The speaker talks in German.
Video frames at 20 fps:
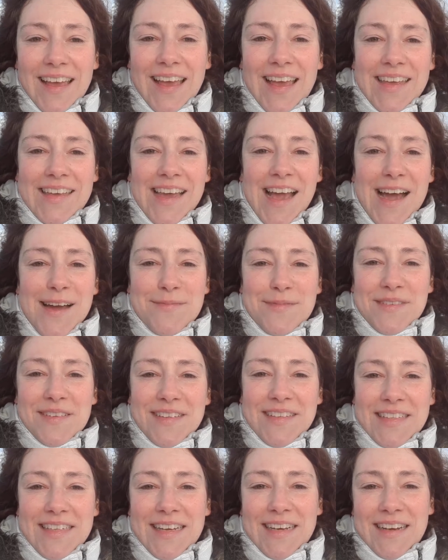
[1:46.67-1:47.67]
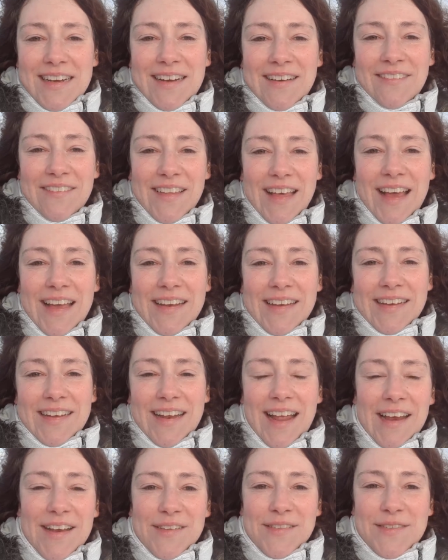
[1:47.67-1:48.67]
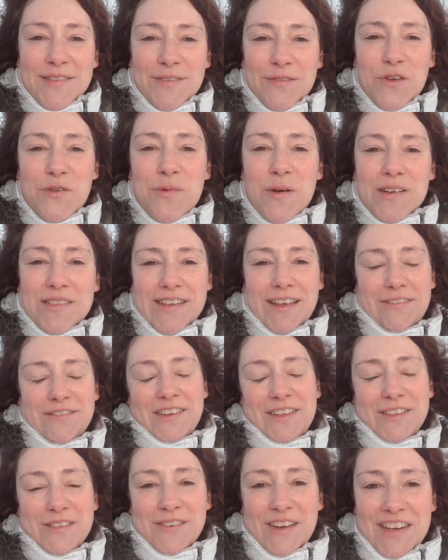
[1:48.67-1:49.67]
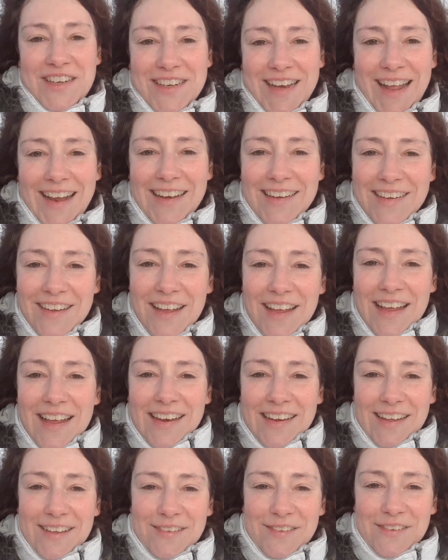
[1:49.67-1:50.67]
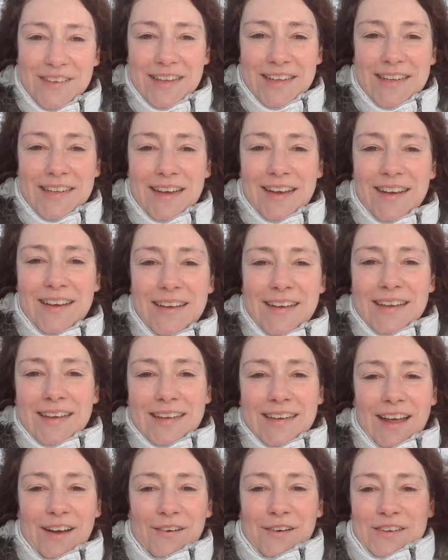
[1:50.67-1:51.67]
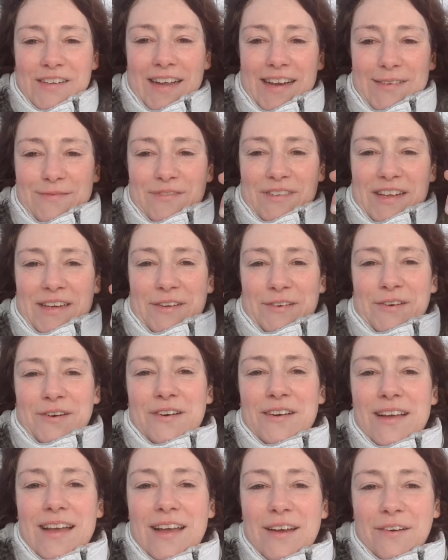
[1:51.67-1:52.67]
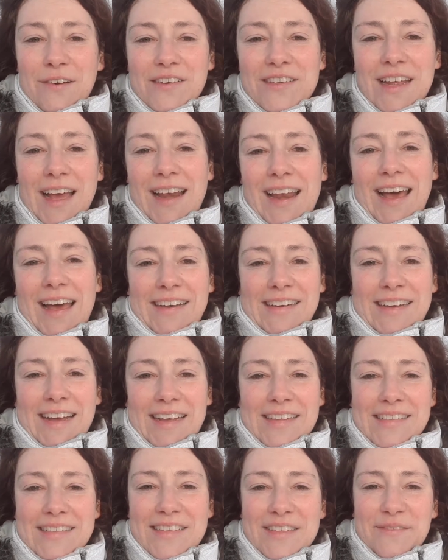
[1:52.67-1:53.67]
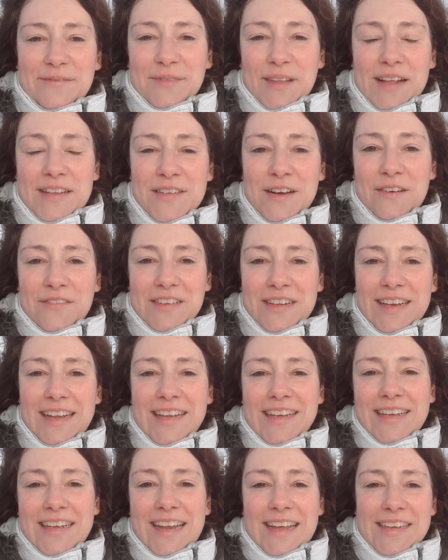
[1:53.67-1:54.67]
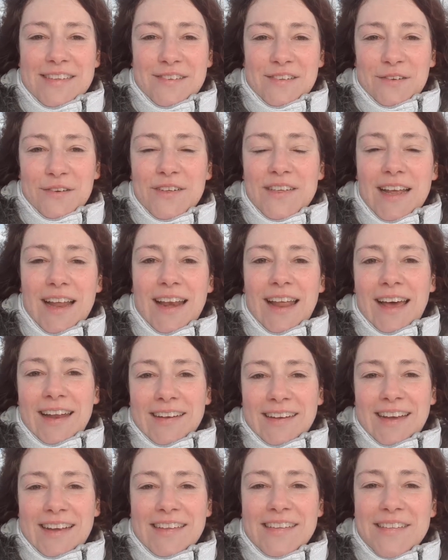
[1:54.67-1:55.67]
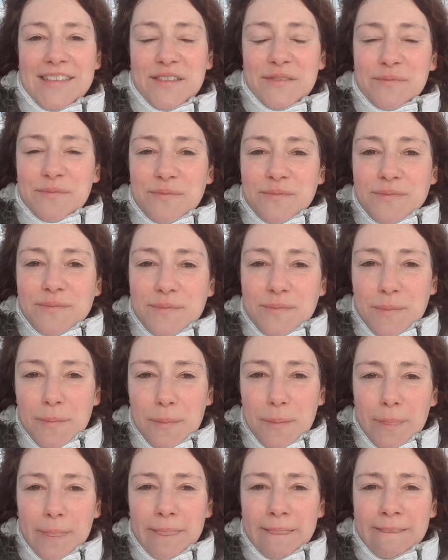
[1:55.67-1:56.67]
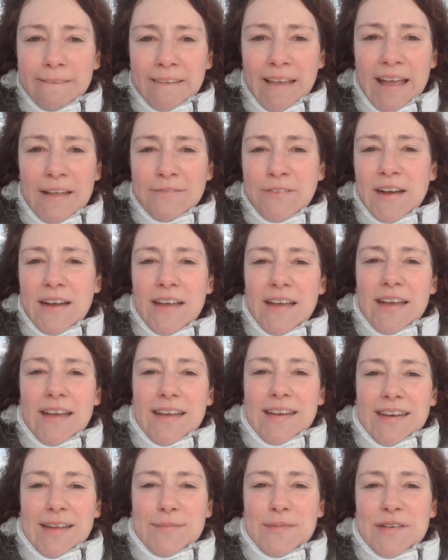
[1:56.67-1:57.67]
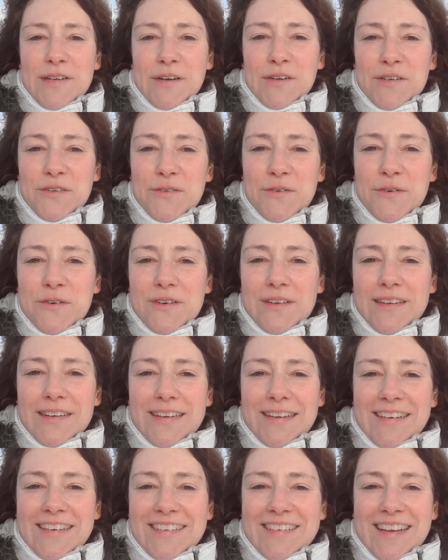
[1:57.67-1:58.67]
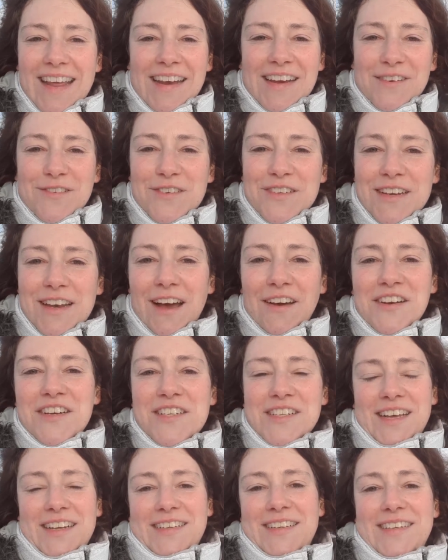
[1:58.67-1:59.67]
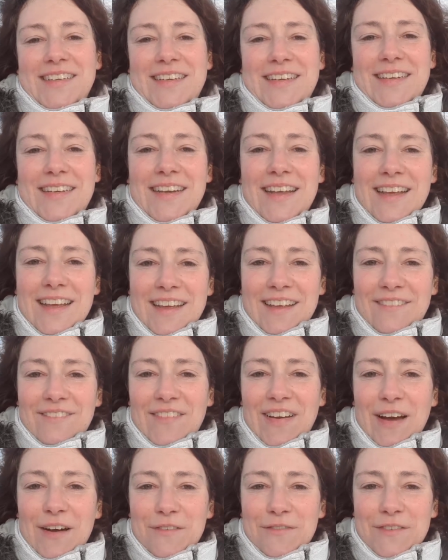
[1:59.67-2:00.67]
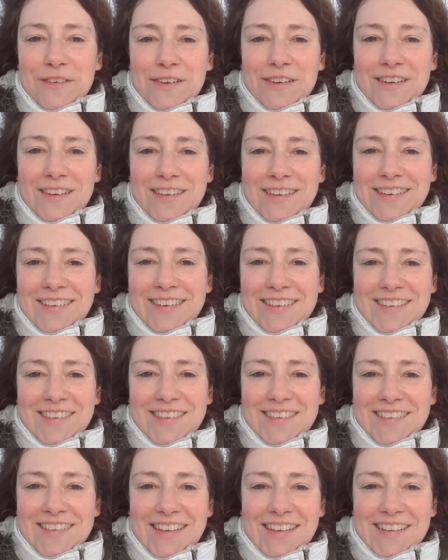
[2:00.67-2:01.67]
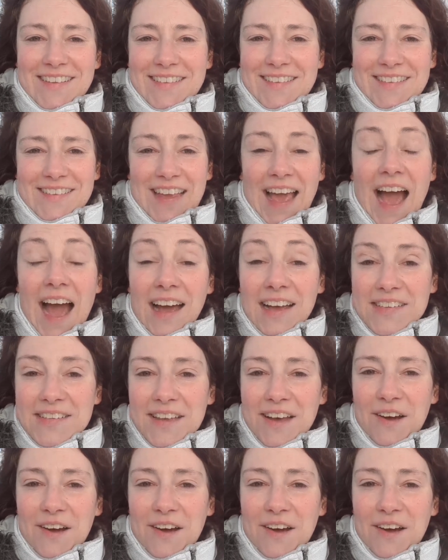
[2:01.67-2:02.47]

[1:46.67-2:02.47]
Ich habe dir ein kleines Übungsheft dazu erstellt, dass du dir hier genau unter dem Video runterladen kannst, also auf den Link klickst und runterladen kannst. Ähm, einfach, damit auch du deine gute Laune-Strategien im Laufe des, des Jahres